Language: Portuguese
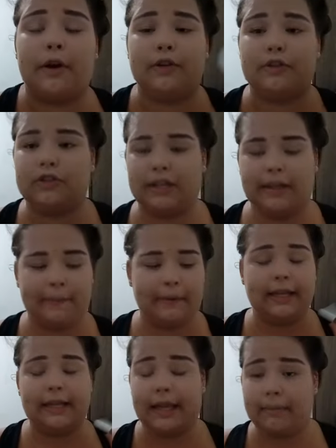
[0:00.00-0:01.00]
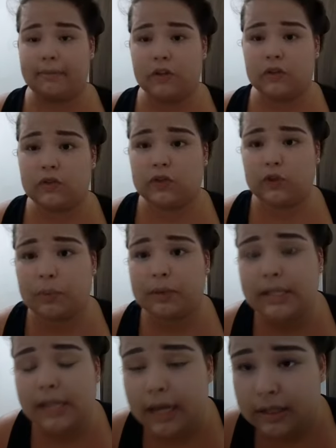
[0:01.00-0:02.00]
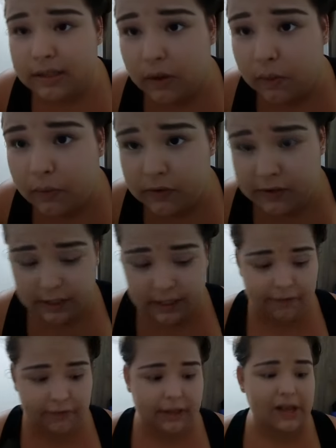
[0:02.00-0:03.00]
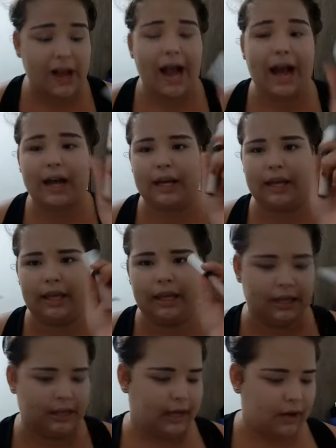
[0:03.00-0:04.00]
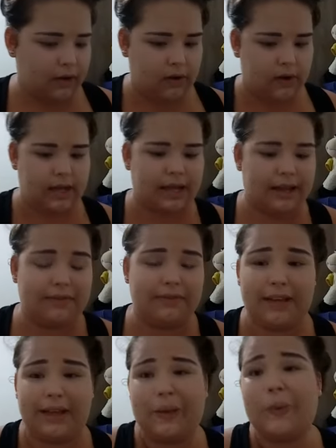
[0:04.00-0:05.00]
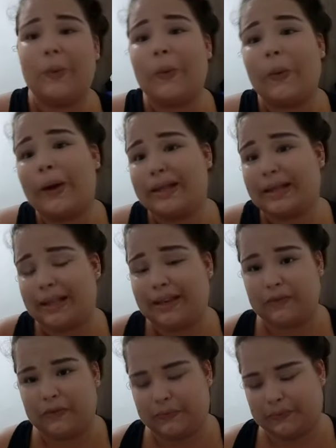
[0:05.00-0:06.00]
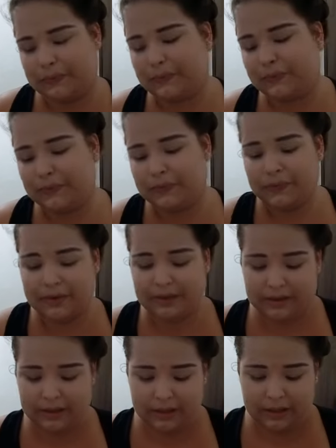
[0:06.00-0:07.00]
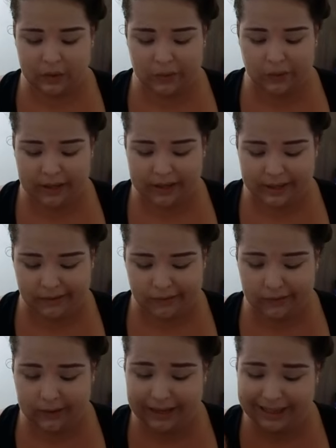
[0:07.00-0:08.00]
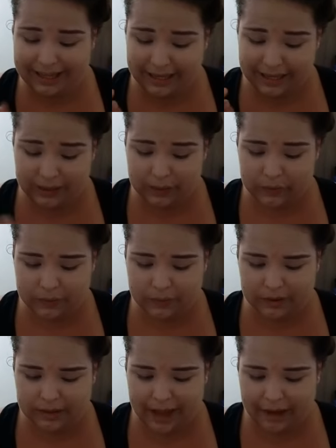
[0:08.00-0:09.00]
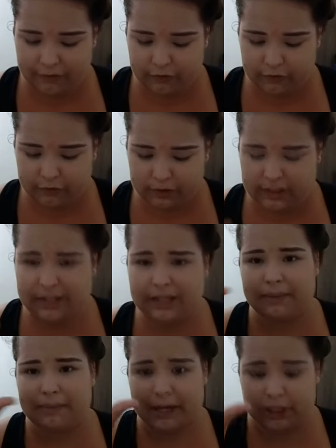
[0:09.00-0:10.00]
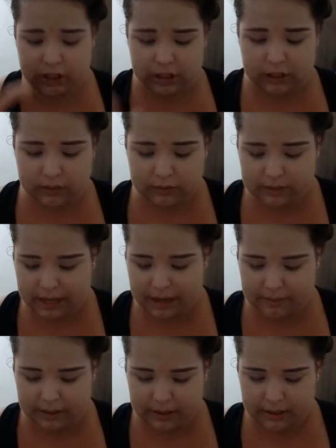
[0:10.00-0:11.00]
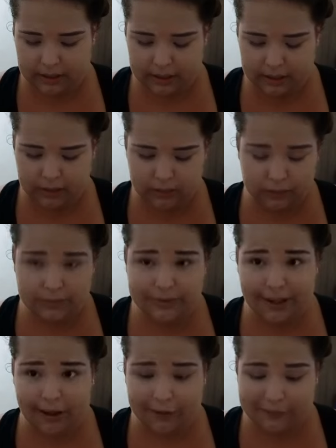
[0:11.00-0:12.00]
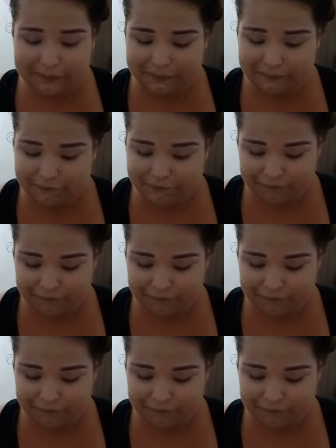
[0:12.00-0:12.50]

Pronto, já demelitei as minhas duas sobrancelhas, como você tá vendo. Aí, agora ela vem com corretivo. Corretivo líquido da Vult Bastão, sabe? E eu não tenho.